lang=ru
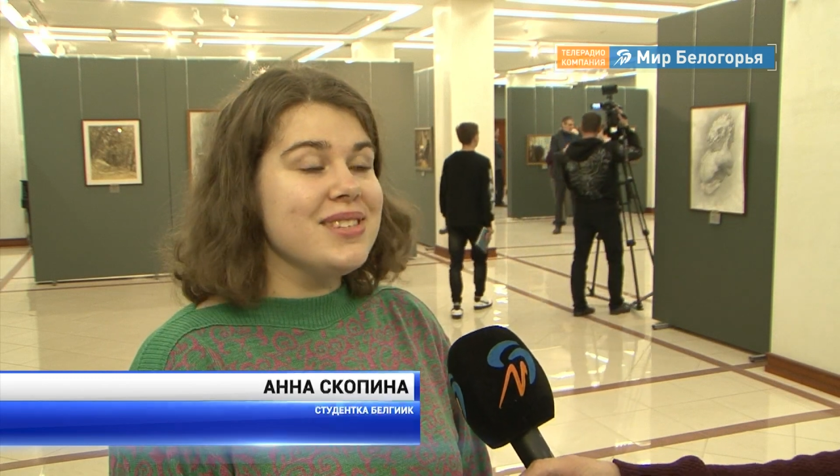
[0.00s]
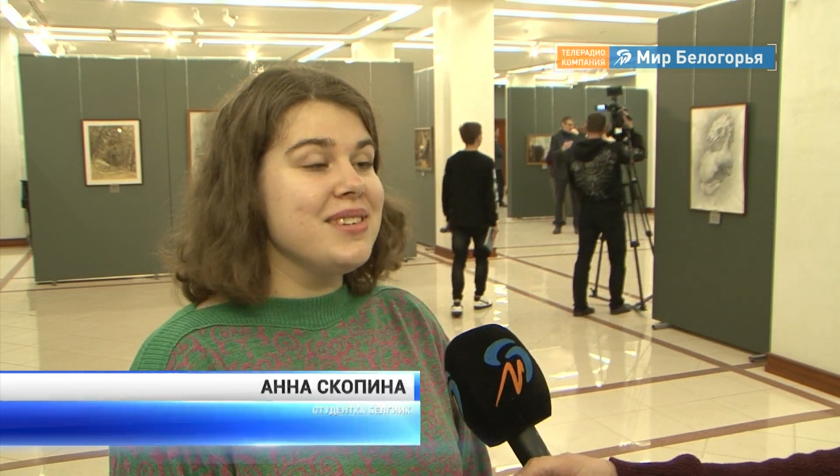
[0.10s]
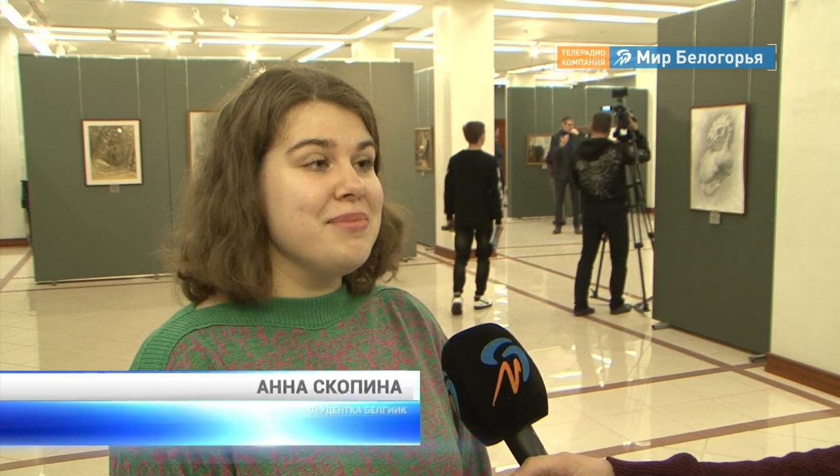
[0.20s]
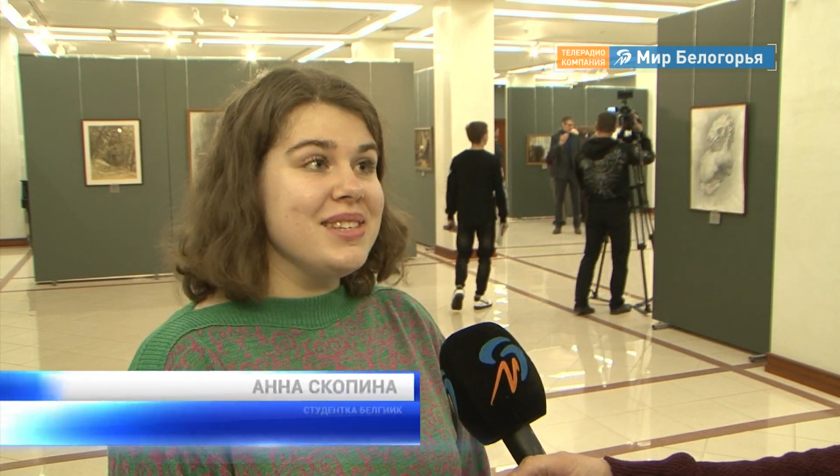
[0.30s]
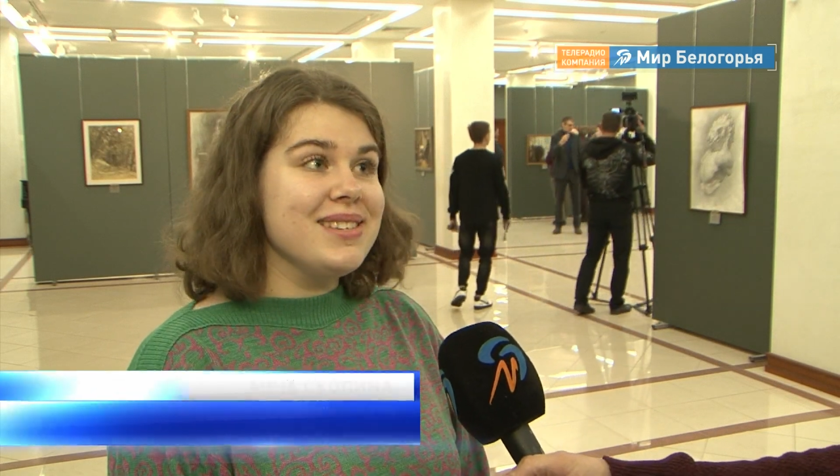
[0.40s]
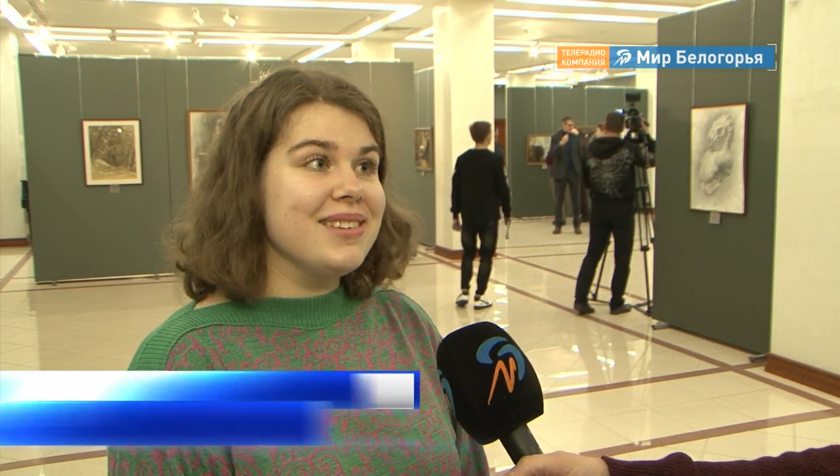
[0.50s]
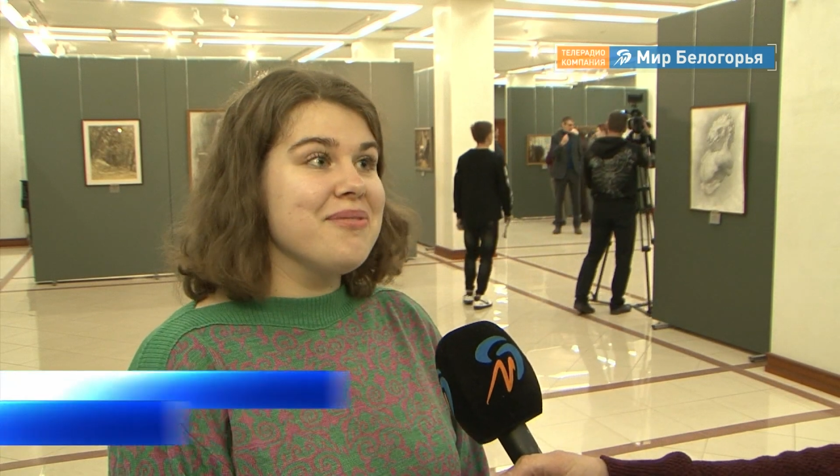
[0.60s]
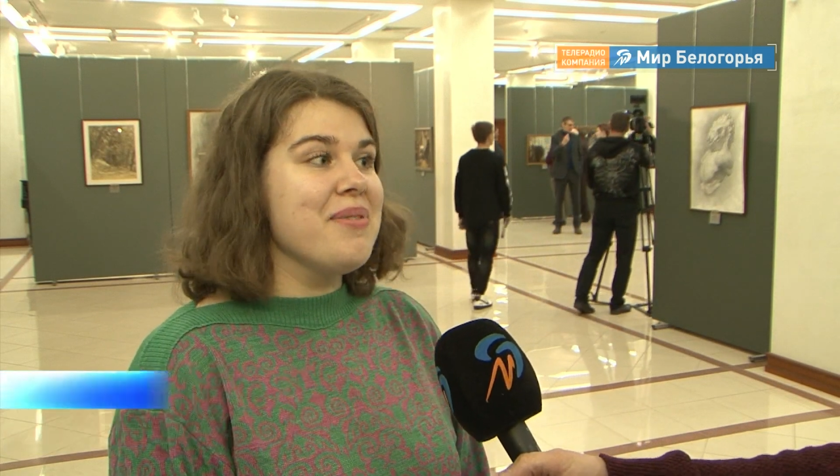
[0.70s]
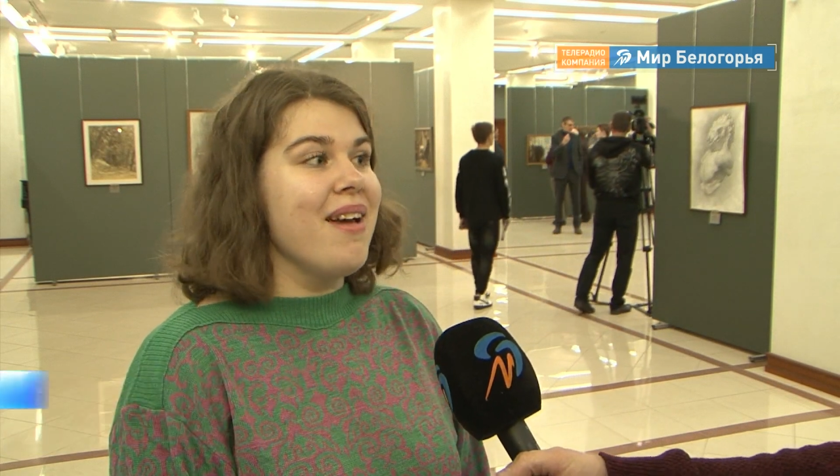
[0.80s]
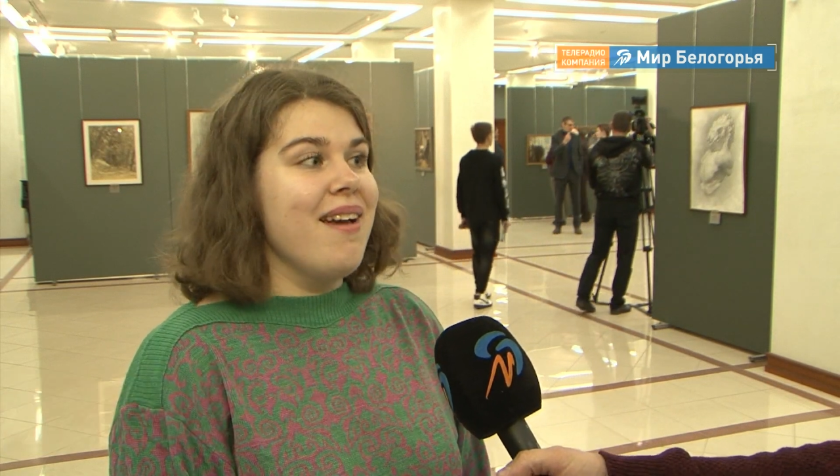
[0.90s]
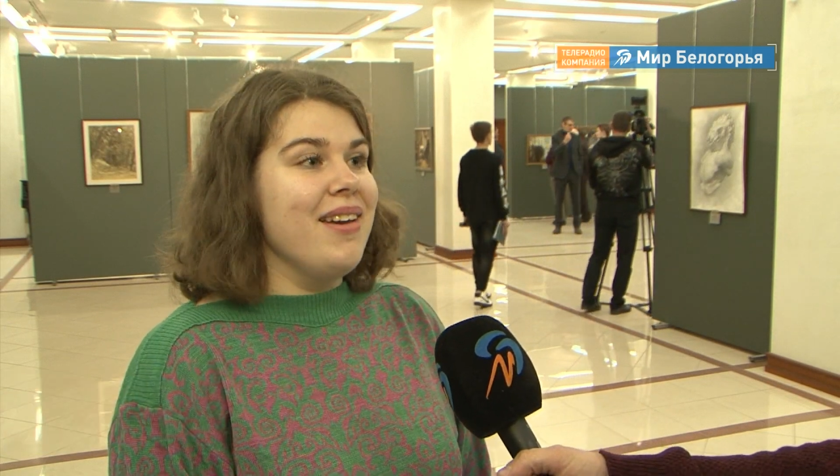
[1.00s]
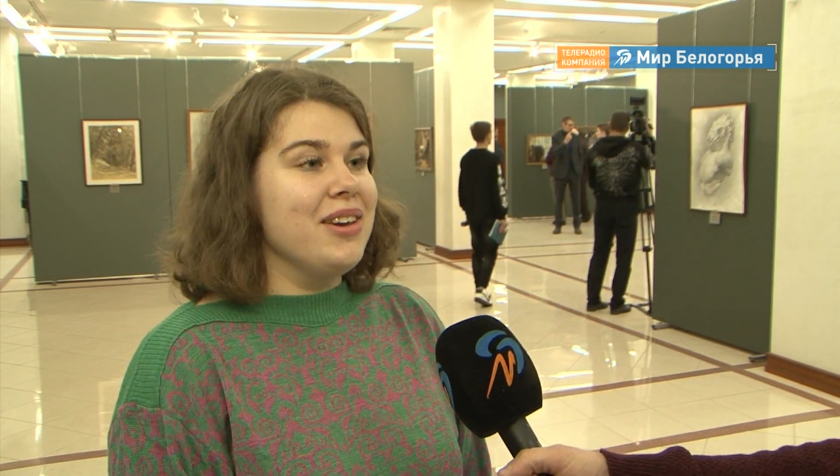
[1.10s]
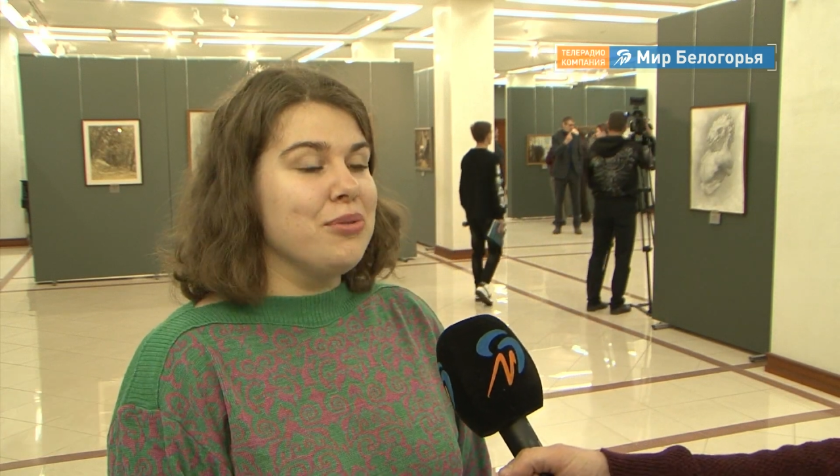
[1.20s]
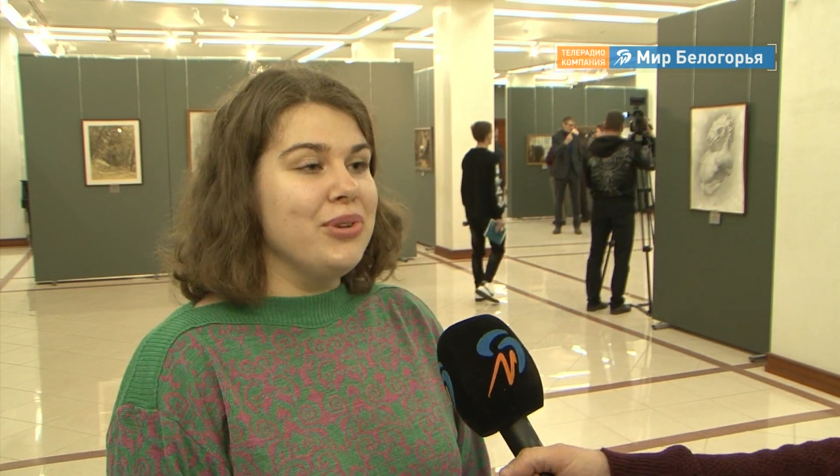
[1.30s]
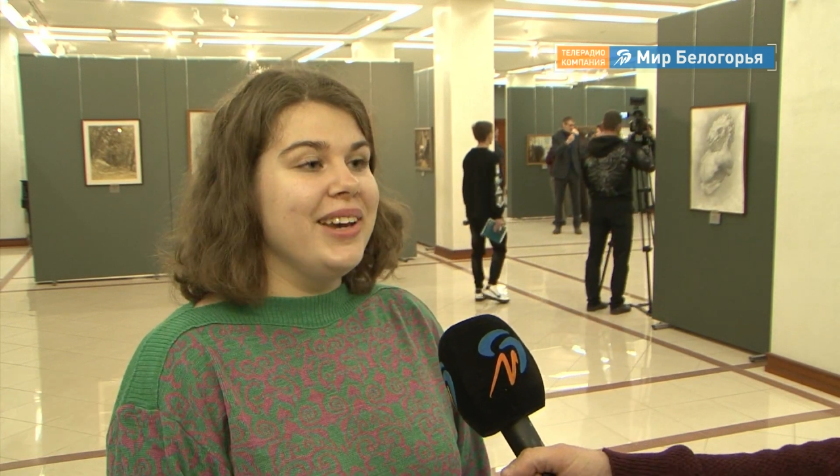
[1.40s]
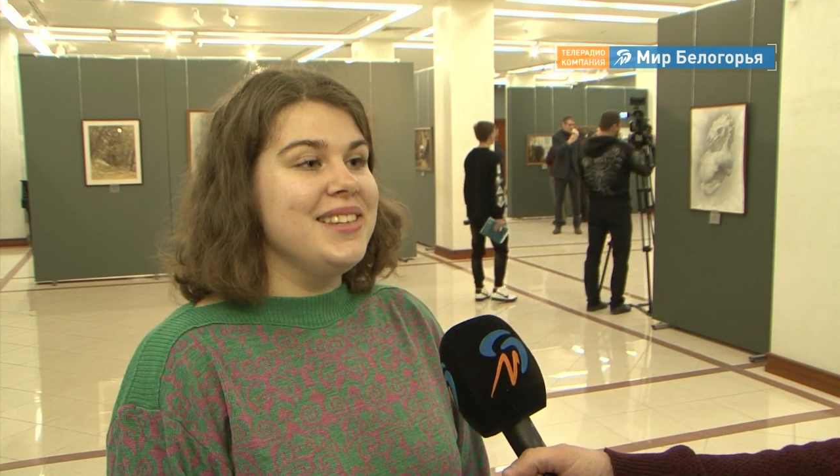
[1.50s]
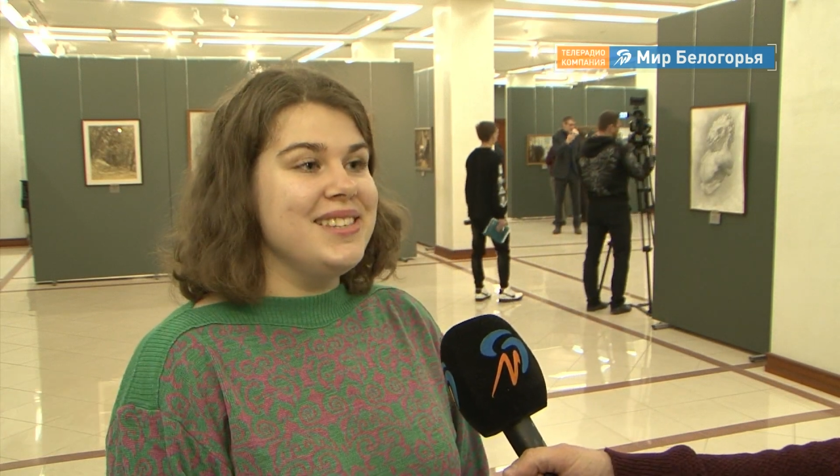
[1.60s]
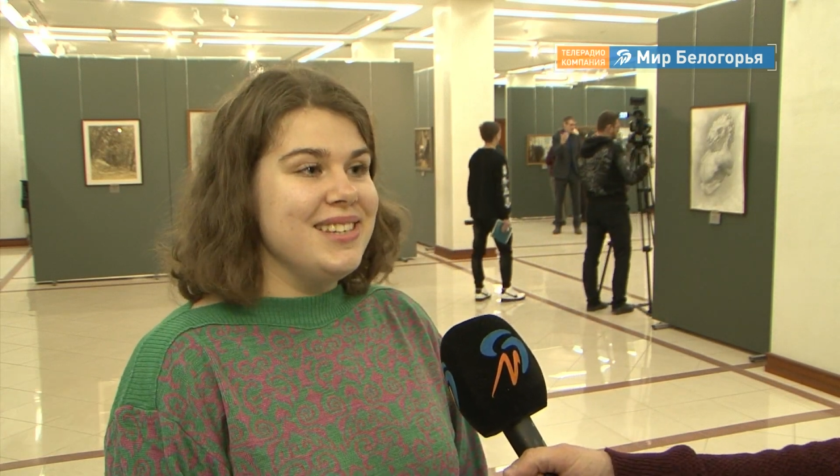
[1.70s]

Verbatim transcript: стремиться и куда